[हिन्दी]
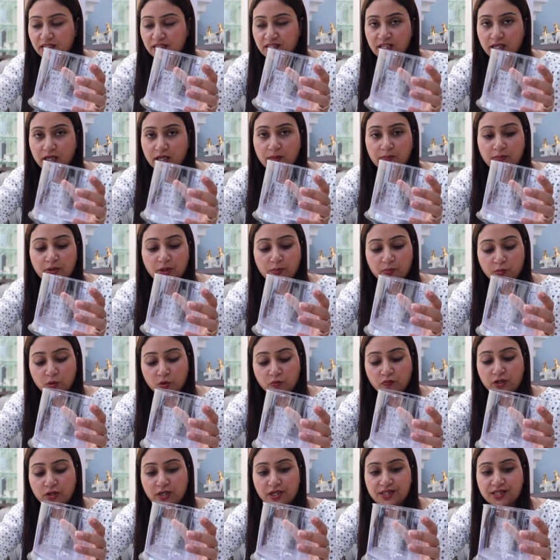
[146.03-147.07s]
इसे हम
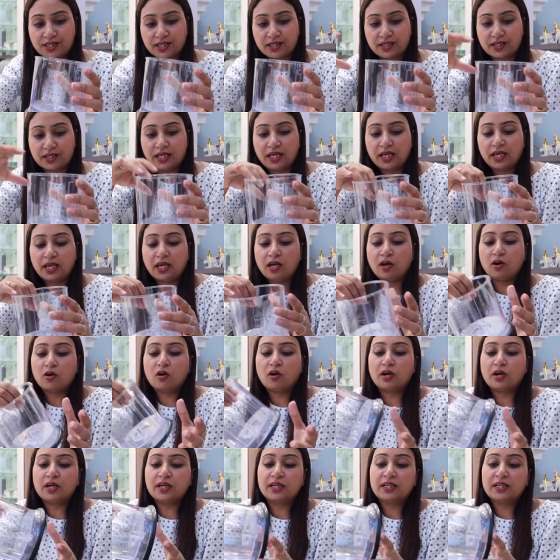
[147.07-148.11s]
रिमूव कर सकते हैं
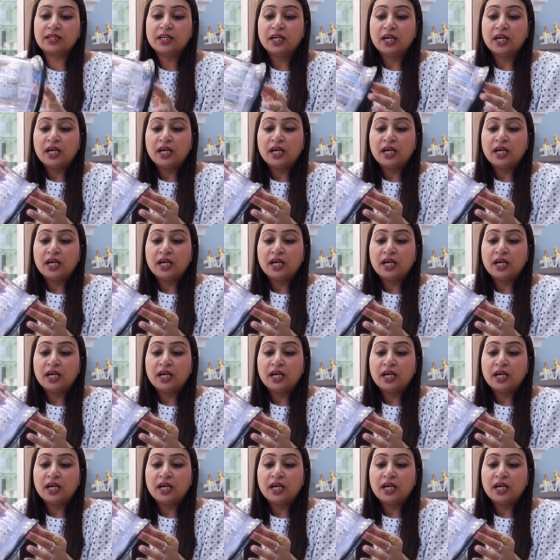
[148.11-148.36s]
और